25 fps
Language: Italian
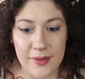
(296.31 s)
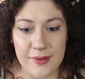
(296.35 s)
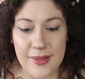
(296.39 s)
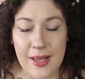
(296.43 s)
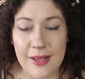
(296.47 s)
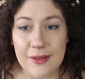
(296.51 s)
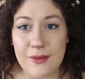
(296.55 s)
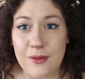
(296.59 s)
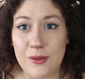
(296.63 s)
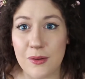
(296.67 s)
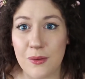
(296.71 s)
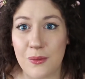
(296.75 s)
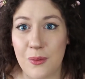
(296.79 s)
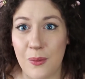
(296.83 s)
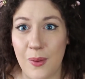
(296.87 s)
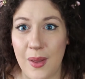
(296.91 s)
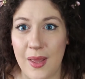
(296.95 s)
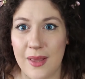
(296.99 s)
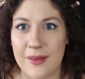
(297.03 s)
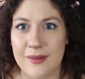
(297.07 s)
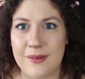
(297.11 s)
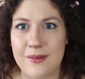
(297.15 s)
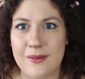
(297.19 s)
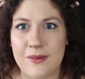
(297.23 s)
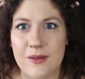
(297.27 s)
Detto
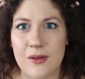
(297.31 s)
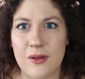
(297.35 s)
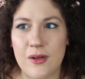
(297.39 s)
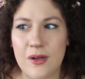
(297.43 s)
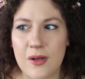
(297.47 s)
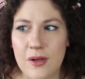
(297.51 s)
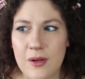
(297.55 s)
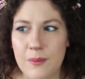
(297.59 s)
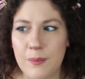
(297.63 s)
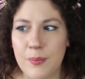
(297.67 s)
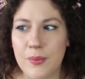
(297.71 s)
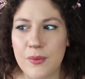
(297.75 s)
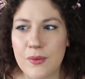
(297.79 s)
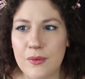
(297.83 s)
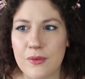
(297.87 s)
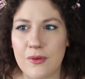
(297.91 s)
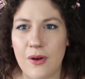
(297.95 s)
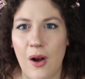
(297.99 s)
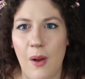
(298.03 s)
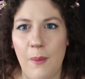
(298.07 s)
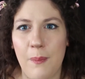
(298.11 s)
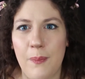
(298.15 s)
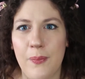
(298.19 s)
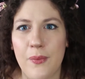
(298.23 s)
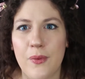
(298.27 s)
questo,
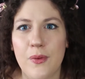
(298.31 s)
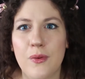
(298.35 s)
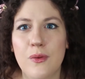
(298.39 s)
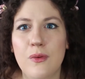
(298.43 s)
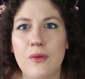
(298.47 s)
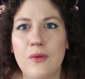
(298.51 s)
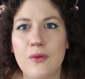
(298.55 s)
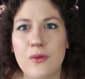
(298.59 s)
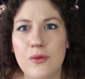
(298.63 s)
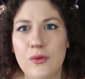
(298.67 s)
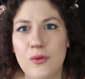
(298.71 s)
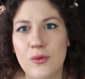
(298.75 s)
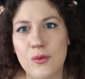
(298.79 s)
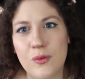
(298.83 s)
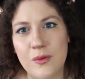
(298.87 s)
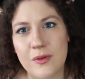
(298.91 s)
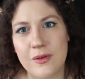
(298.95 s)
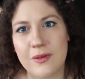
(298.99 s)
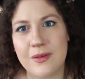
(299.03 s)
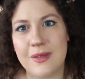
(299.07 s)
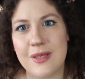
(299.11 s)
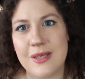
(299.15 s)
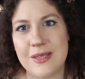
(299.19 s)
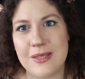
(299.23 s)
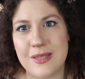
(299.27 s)
purtroppo non
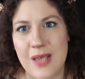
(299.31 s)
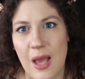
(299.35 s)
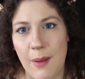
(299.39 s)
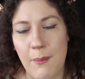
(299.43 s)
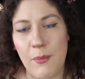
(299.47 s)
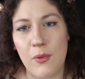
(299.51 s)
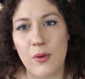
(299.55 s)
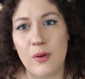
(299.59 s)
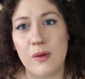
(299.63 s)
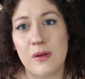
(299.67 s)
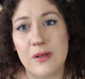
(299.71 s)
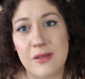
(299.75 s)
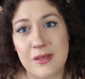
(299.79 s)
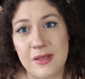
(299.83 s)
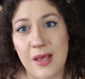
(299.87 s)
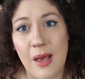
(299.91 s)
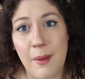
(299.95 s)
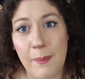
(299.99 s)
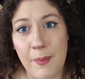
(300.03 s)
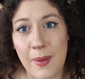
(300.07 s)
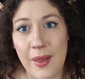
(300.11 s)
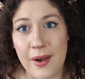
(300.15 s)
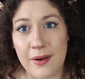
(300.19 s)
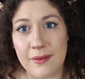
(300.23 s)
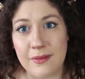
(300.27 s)
tutti siamo così
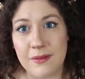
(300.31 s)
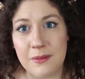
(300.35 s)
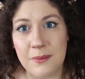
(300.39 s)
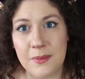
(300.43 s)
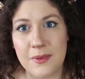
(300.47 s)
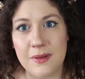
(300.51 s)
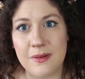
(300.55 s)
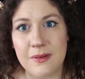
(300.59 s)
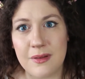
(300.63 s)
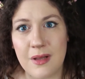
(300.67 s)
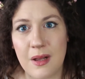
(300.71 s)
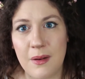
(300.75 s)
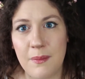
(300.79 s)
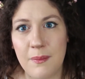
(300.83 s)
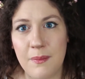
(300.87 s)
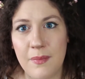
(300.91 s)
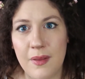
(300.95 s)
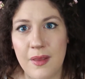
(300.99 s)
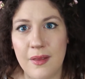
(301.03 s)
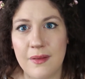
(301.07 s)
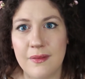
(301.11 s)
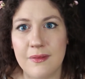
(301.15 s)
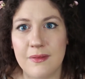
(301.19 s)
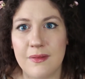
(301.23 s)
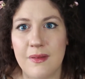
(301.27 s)
aperti
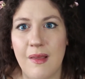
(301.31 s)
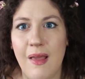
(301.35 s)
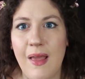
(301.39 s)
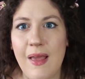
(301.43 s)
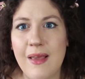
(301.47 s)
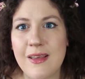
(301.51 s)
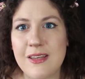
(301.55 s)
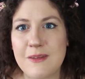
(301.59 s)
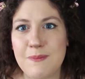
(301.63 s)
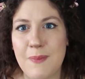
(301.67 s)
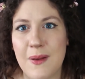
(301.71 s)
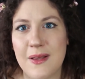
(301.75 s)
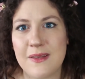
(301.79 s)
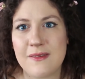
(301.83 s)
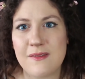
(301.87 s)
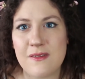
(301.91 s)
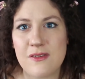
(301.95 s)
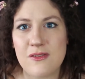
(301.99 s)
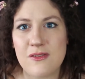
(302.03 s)
mentalmente e spesso